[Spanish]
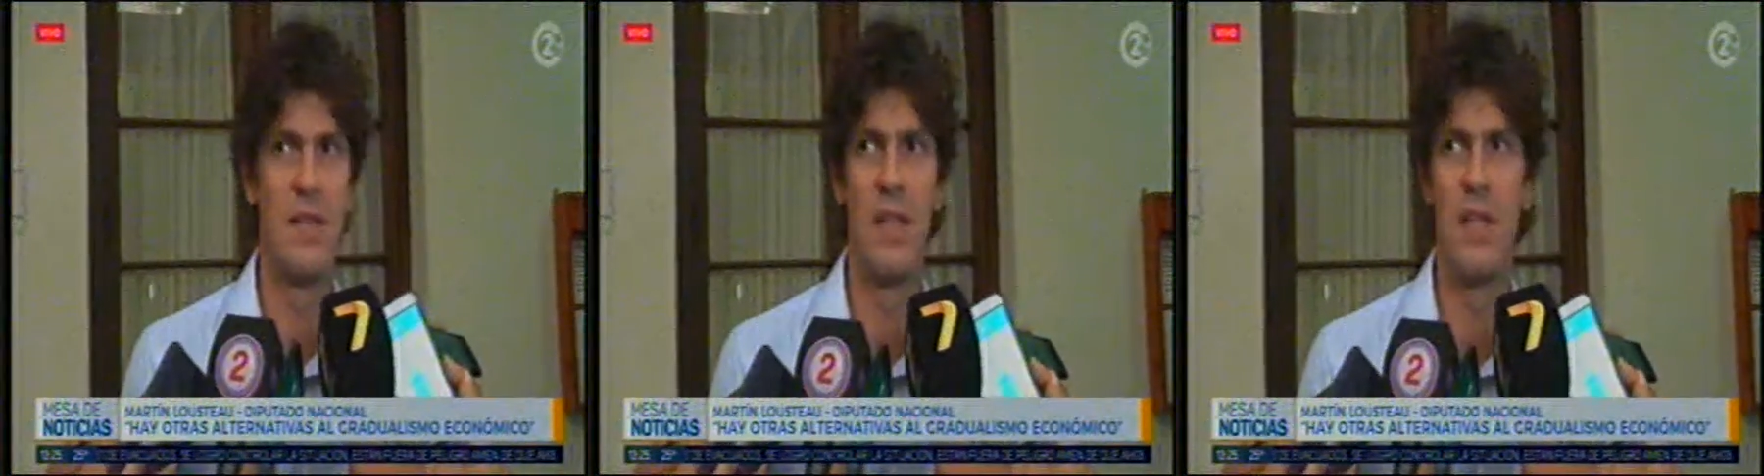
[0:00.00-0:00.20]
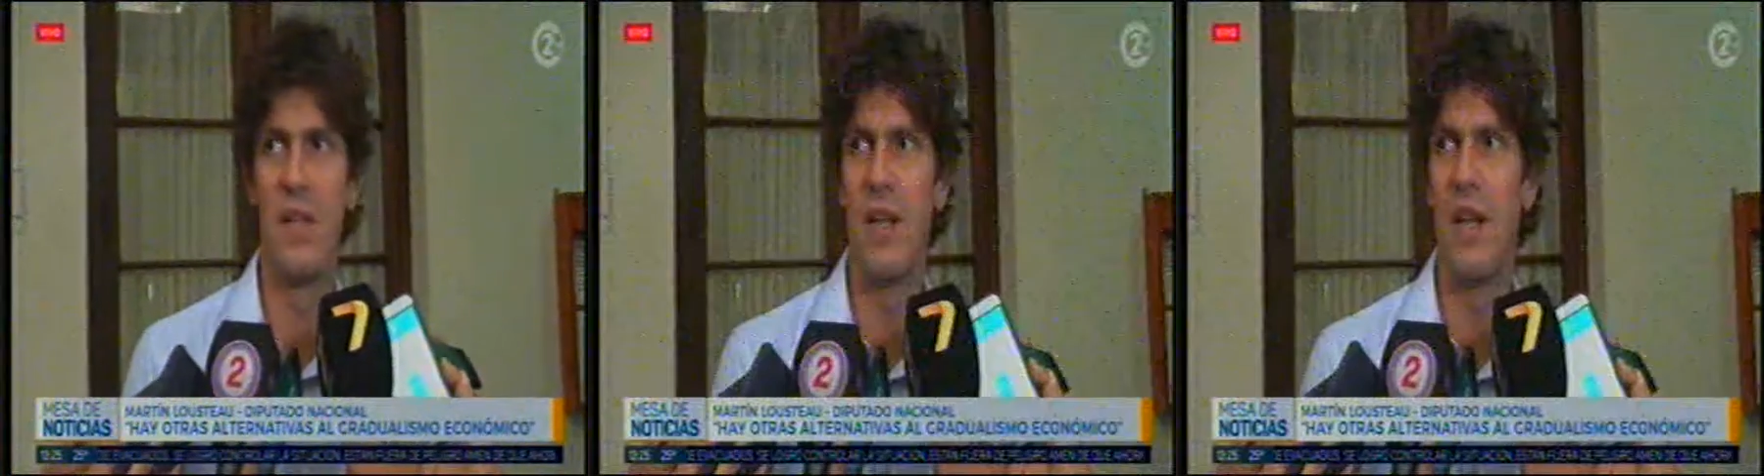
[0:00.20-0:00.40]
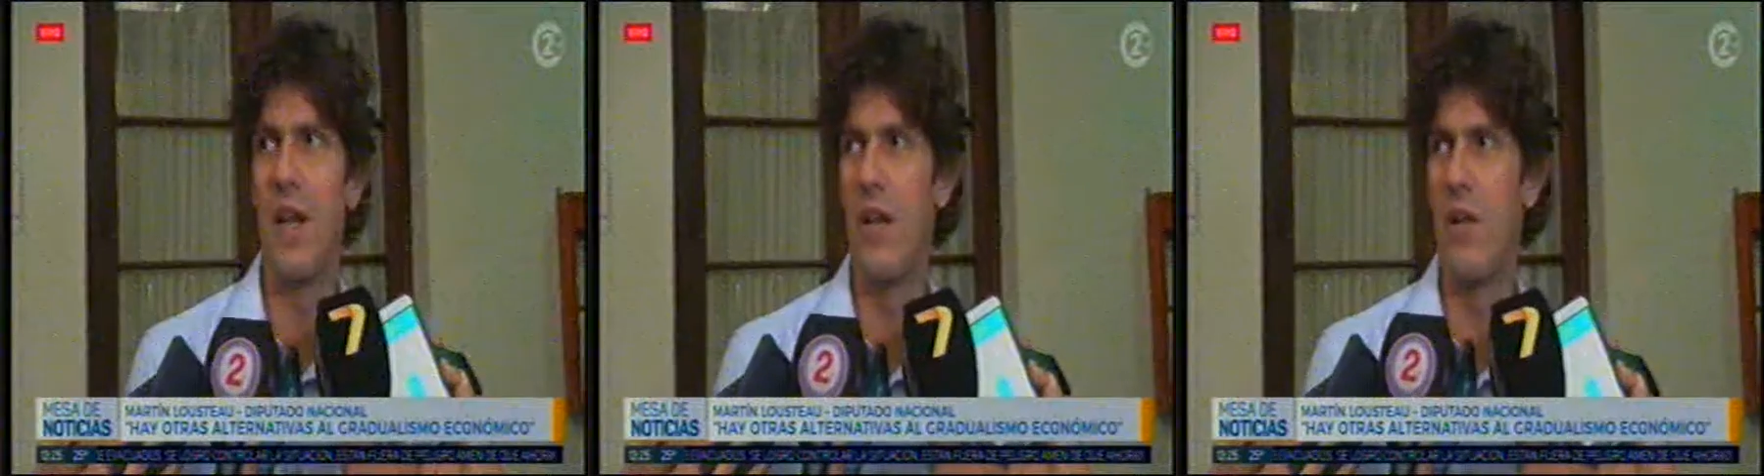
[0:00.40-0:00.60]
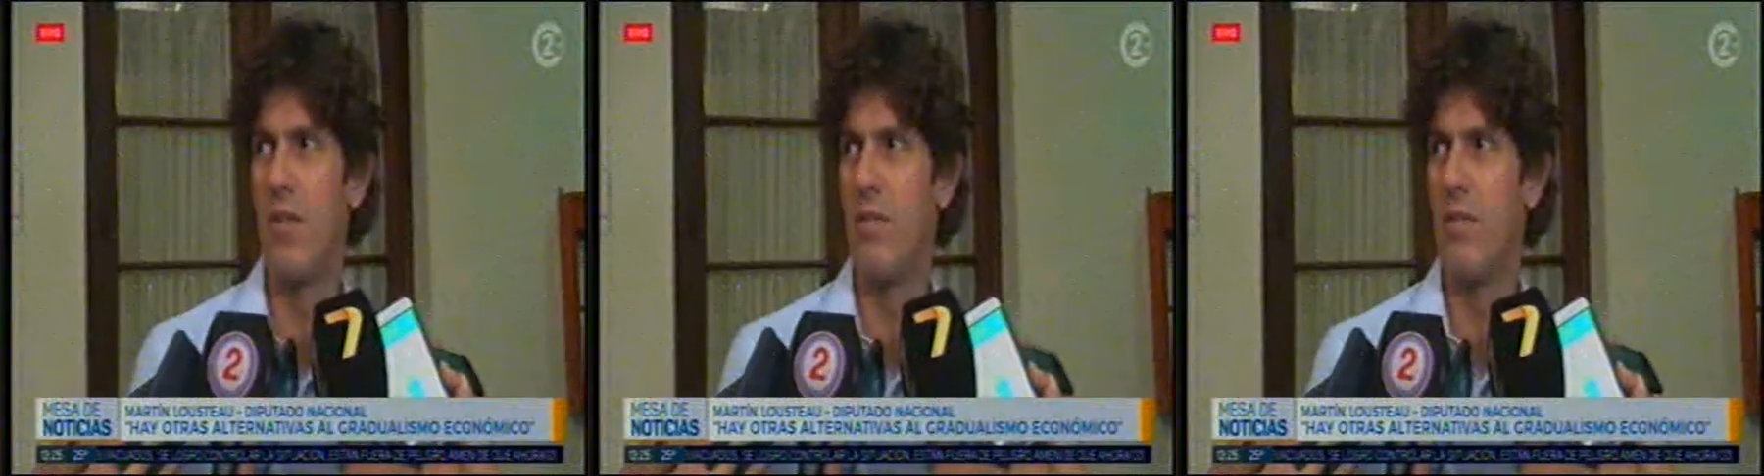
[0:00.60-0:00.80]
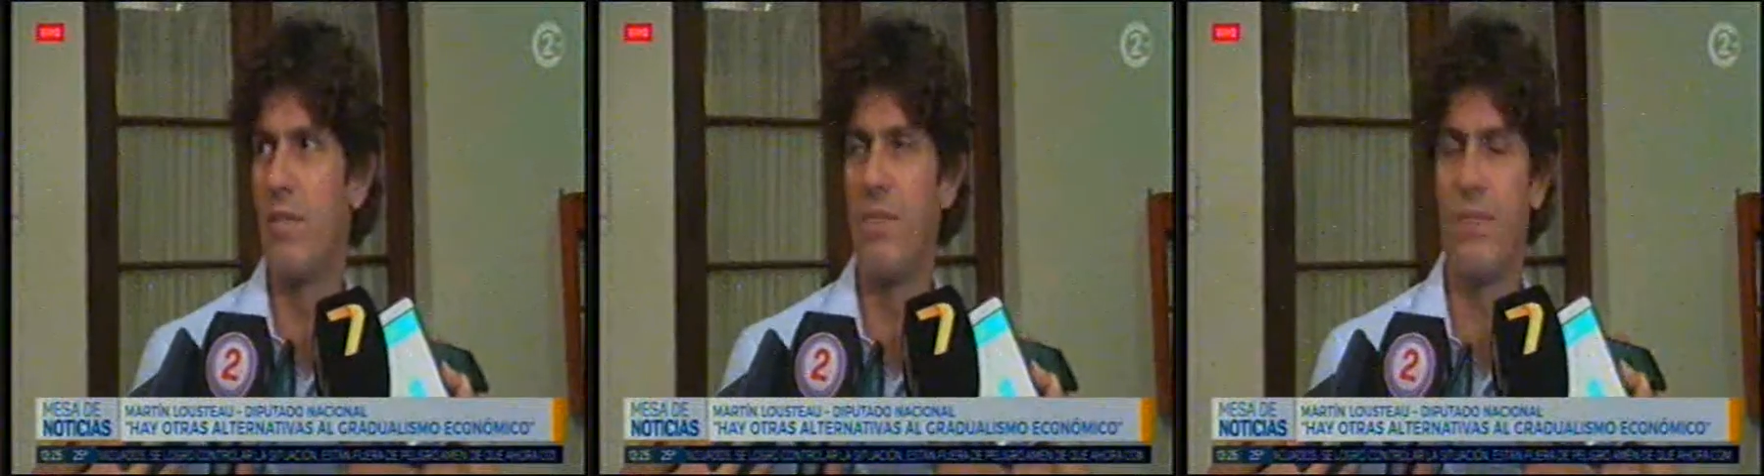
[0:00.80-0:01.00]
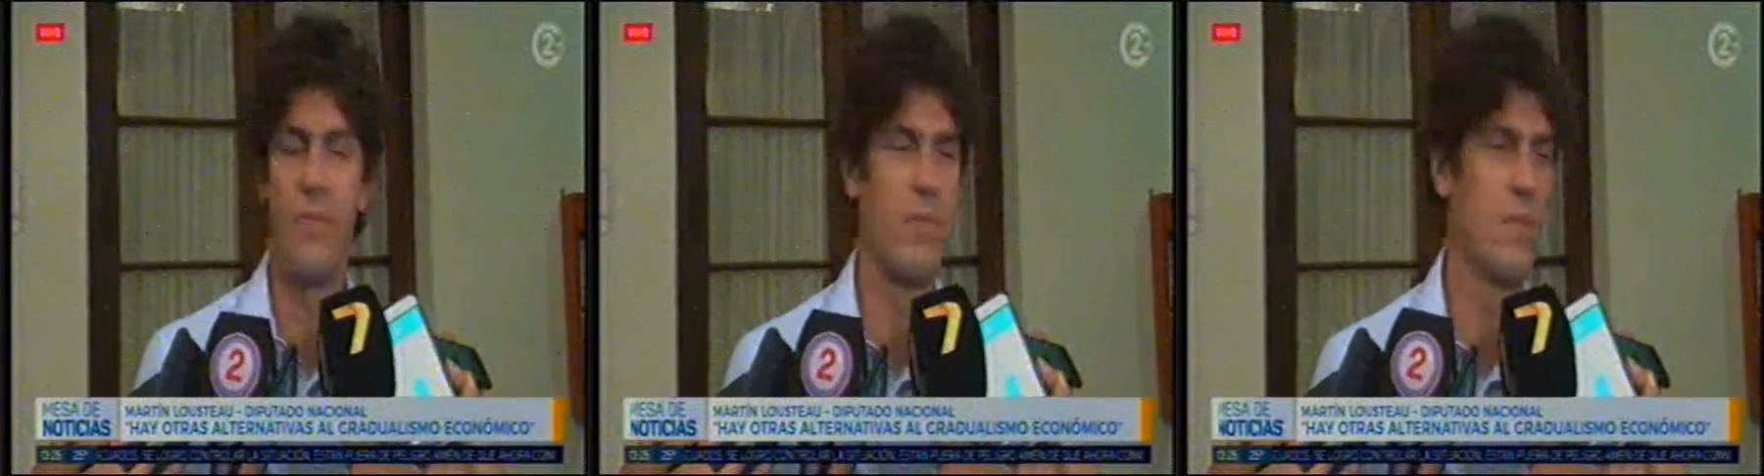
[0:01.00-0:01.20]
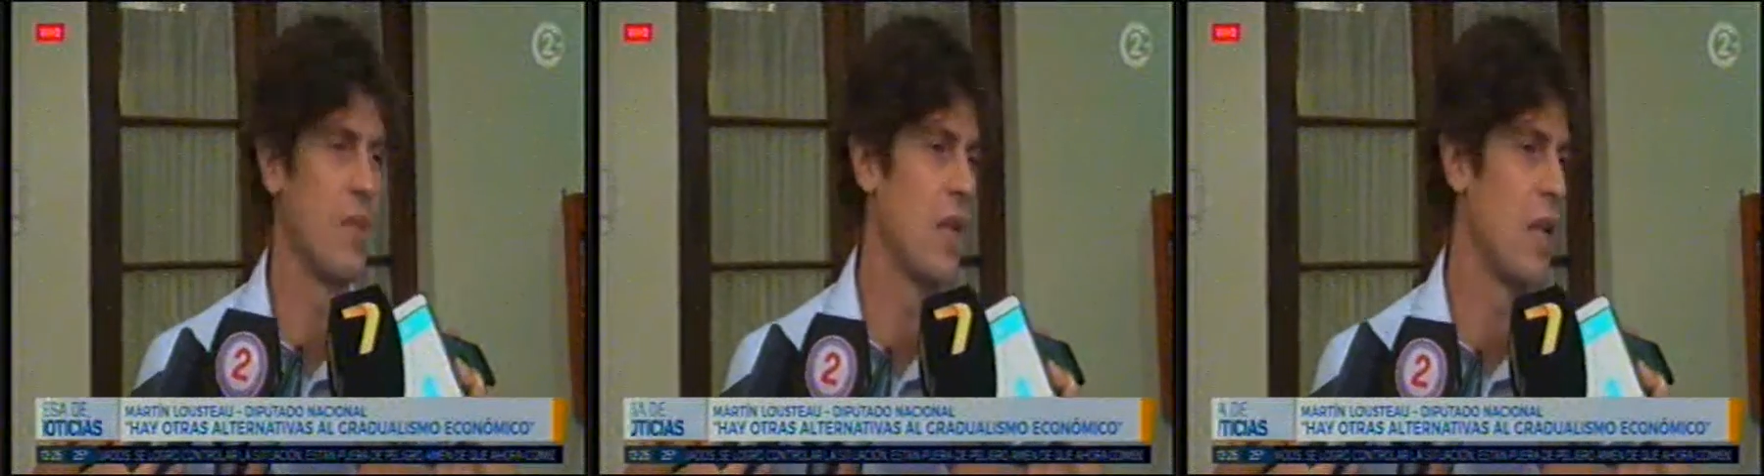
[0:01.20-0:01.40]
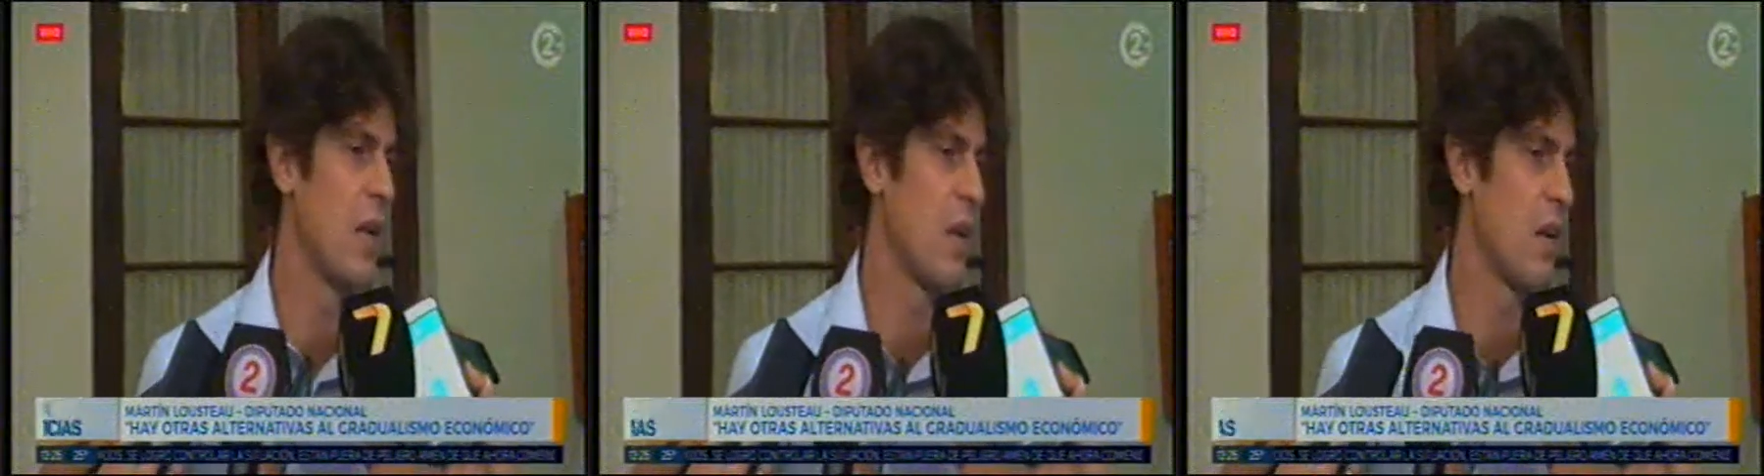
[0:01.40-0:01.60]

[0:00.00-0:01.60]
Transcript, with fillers: centenario de